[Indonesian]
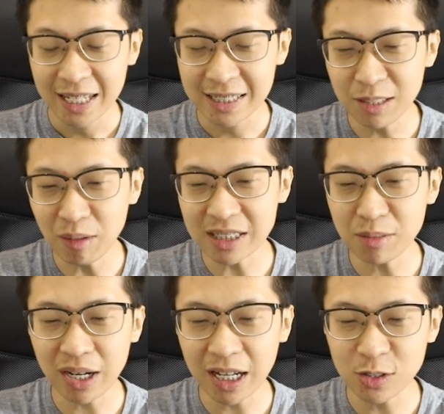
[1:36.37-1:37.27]
Jadi Bang Aji
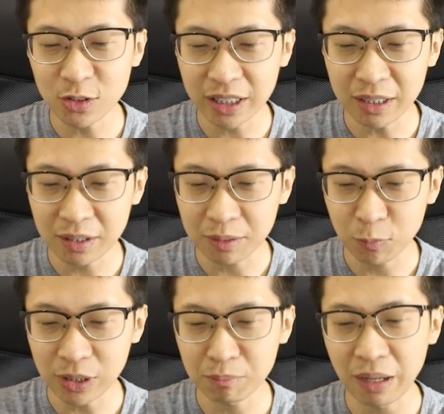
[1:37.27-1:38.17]
bakal nunjukin
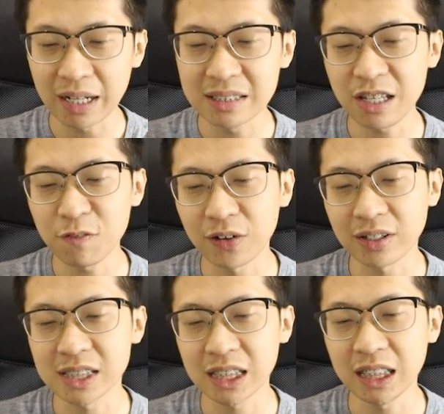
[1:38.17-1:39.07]
build Bang Aji
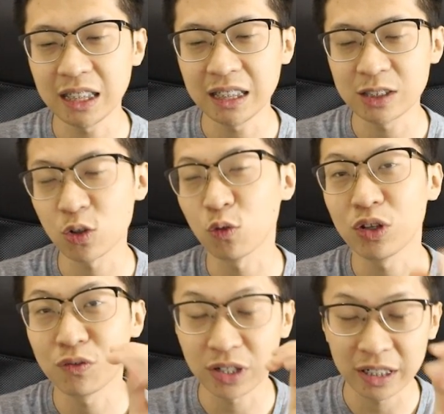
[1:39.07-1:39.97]
versi Soul
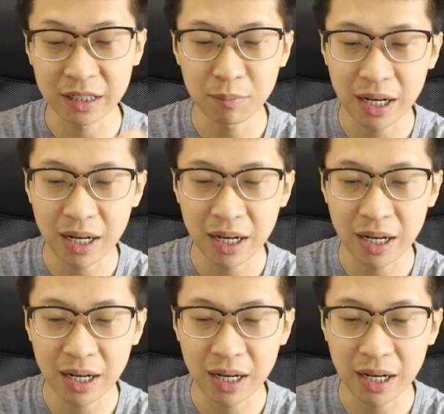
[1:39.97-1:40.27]
Weaver ini.